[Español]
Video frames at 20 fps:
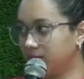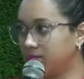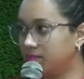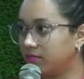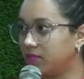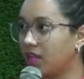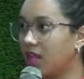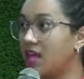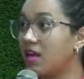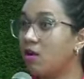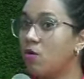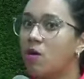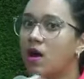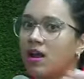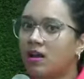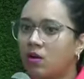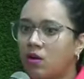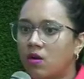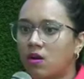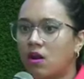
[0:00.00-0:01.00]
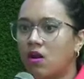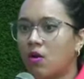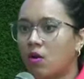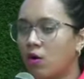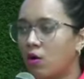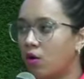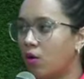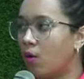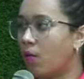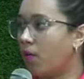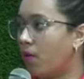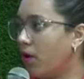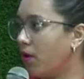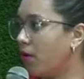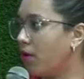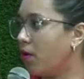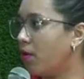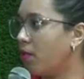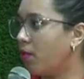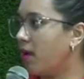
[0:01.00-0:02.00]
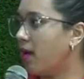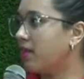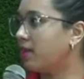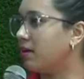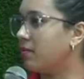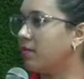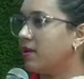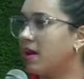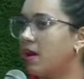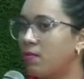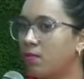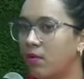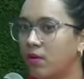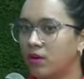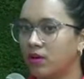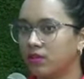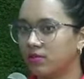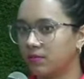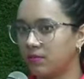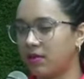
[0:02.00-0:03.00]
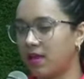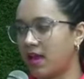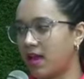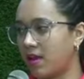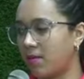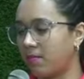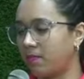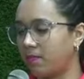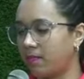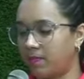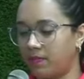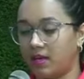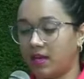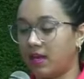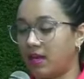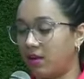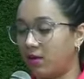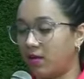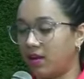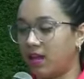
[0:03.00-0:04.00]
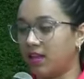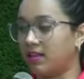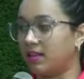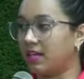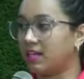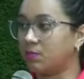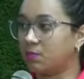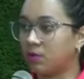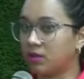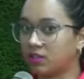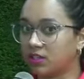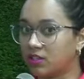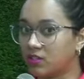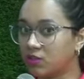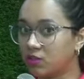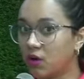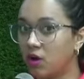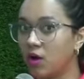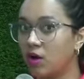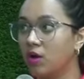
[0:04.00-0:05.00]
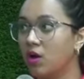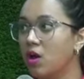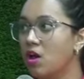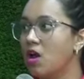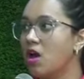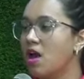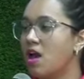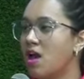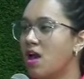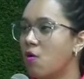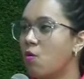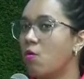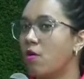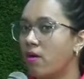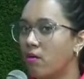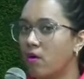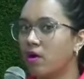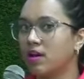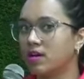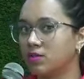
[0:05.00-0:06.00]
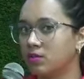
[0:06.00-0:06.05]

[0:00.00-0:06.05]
Igual con, con, los pollos, pues también hay pollos eh, eh, lo que es de exportación, eh, huevos que son